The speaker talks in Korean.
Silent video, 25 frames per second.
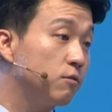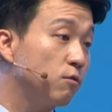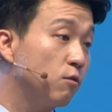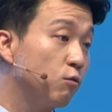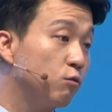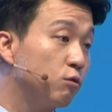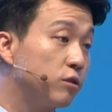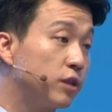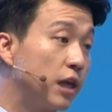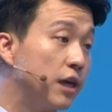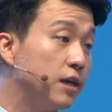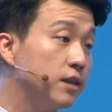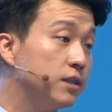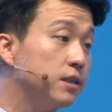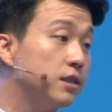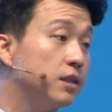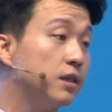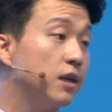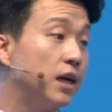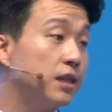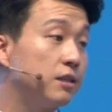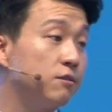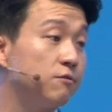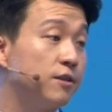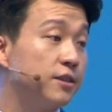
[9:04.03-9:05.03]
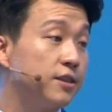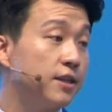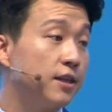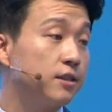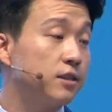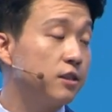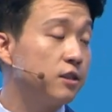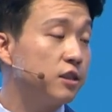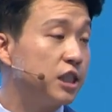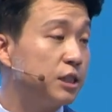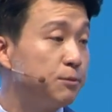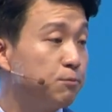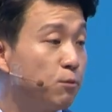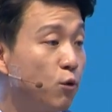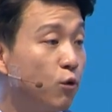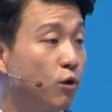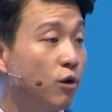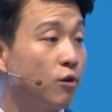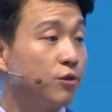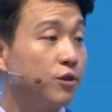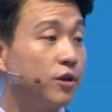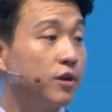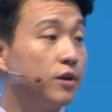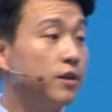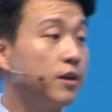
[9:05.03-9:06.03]
거고 대응을 하는 회사들은 지표가
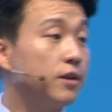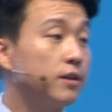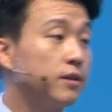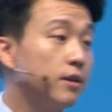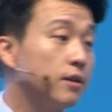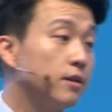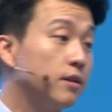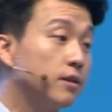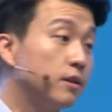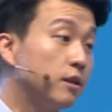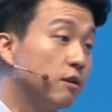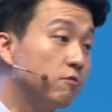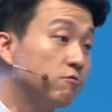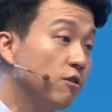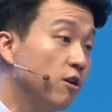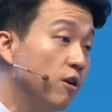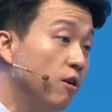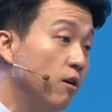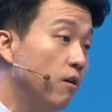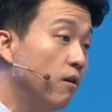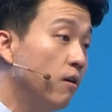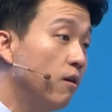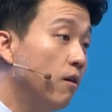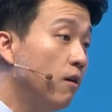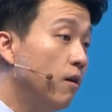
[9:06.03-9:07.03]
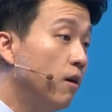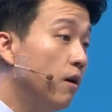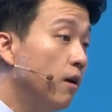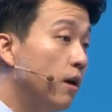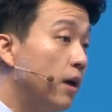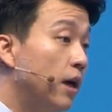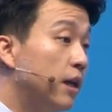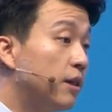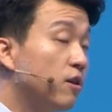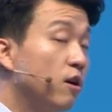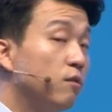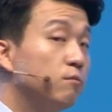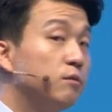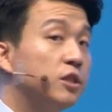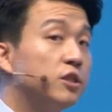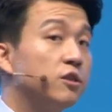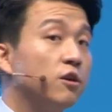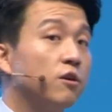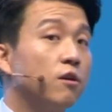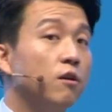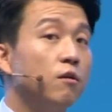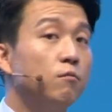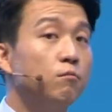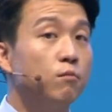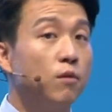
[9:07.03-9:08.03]
어떻게 난다고요?
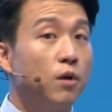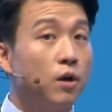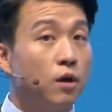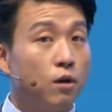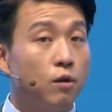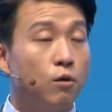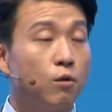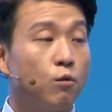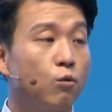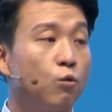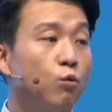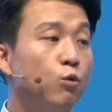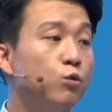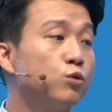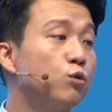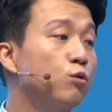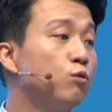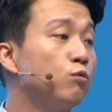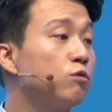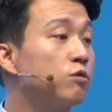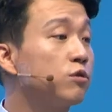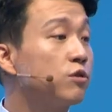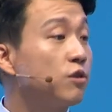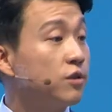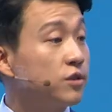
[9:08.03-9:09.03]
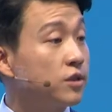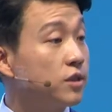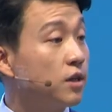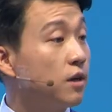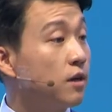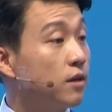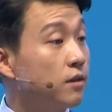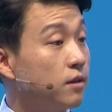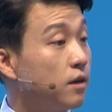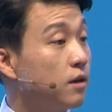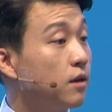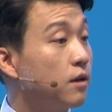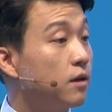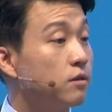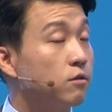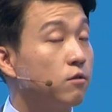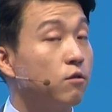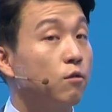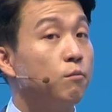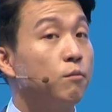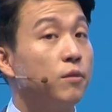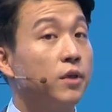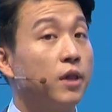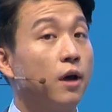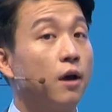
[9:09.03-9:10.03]
애터미처럼 고속으로 성장한다라는
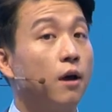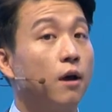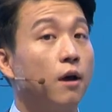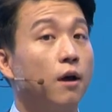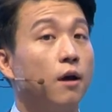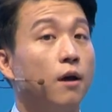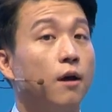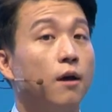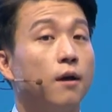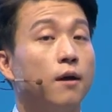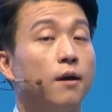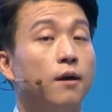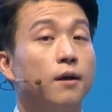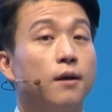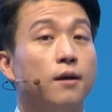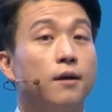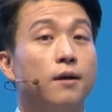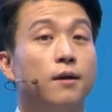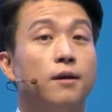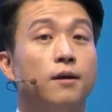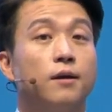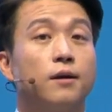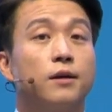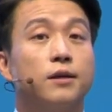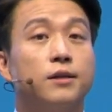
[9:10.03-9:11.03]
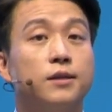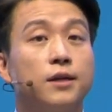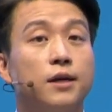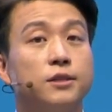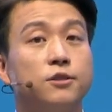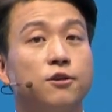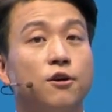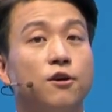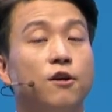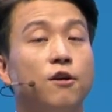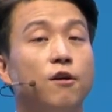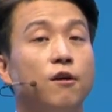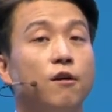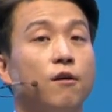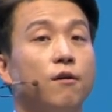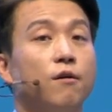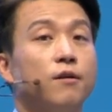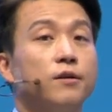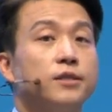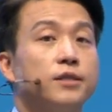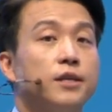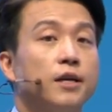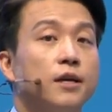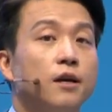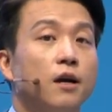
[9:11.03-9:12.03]
겁니다. 그래서요
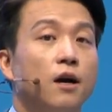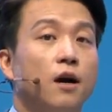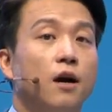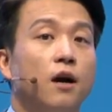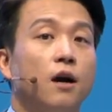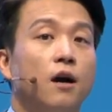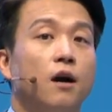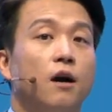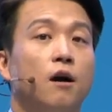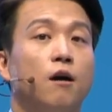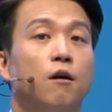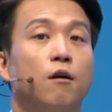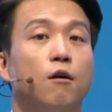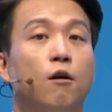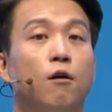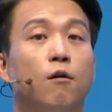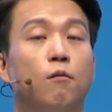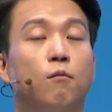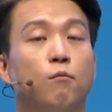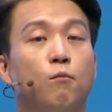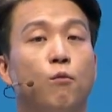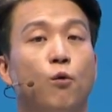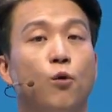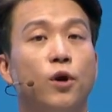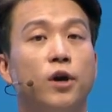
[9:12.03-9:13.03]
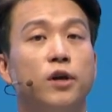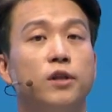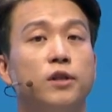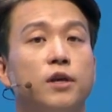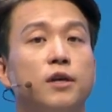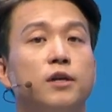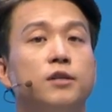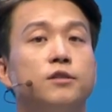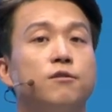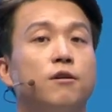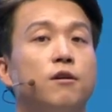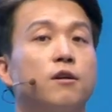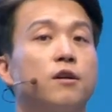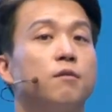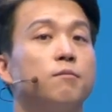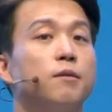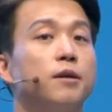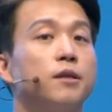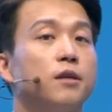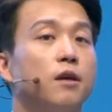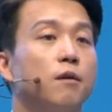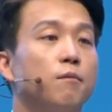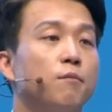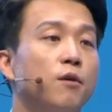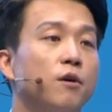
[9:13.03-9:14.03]
제가 뭐에 대해서
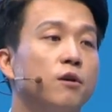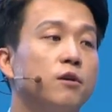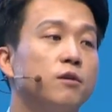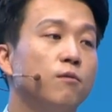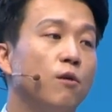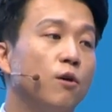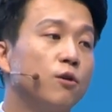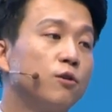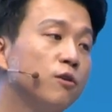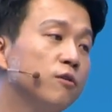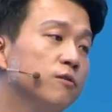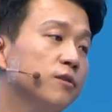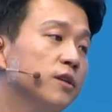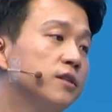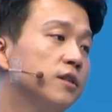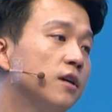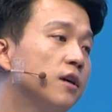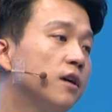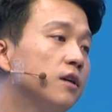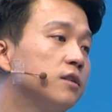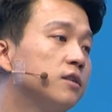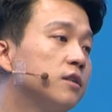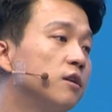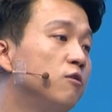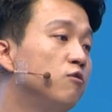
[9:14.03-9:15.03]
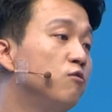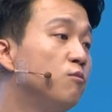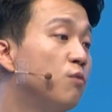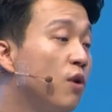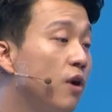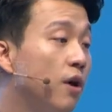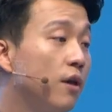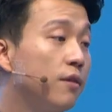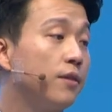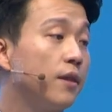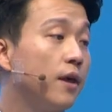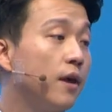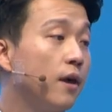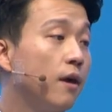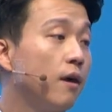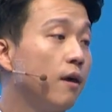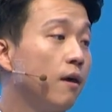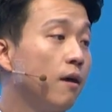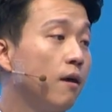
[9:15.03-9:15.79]
알아봤냐면 그럼 어떤 회사가 제일 유명한데